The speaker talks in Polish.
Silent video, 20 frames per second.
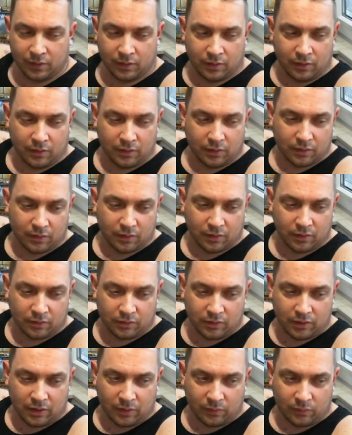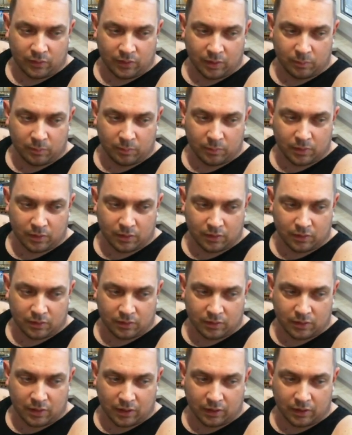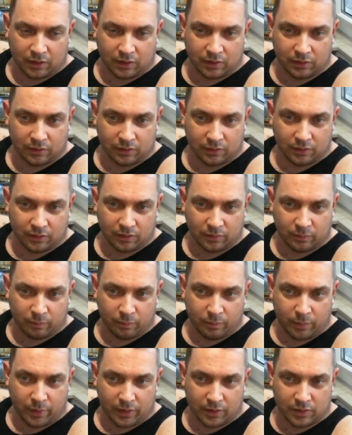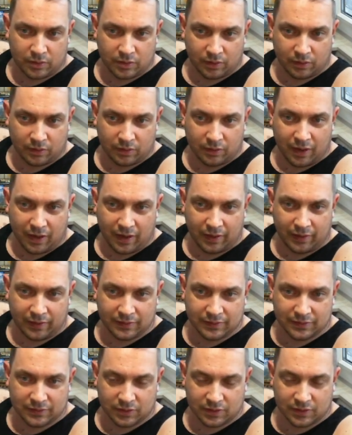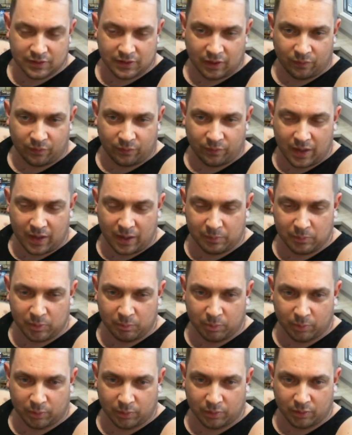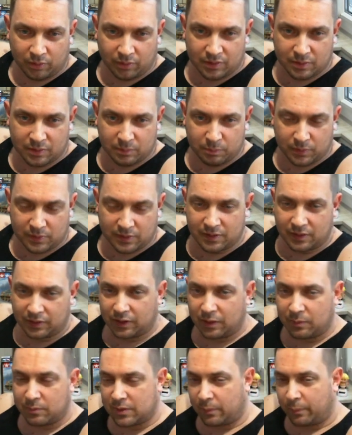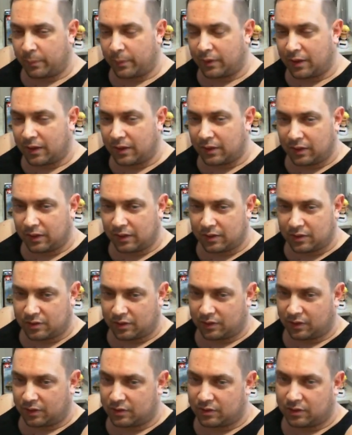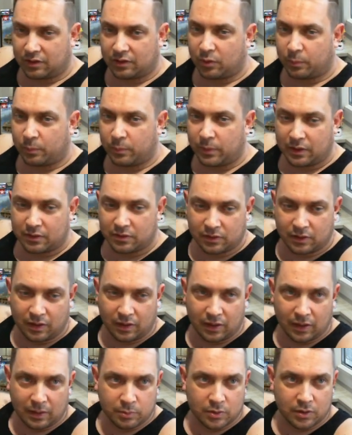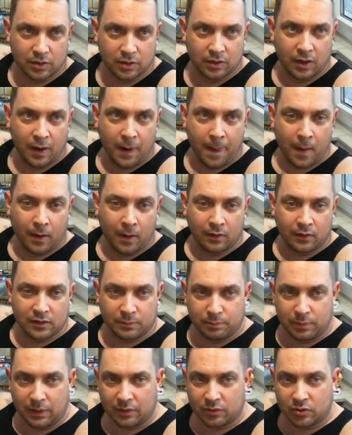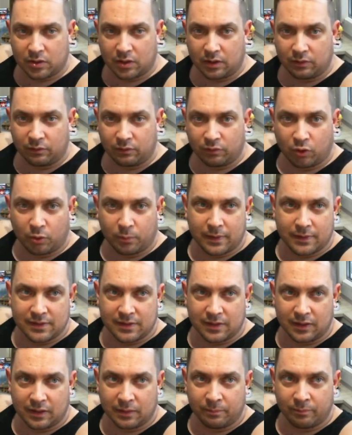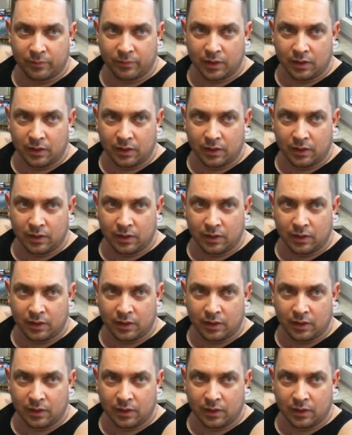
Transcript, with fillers: E, nie wiem, e, jak e, będzie dalej z dostawami, bo to jest pod znakiem zapytania jeszcze, także kto pierwszy, ten lepszy. Z pierwsza informacja.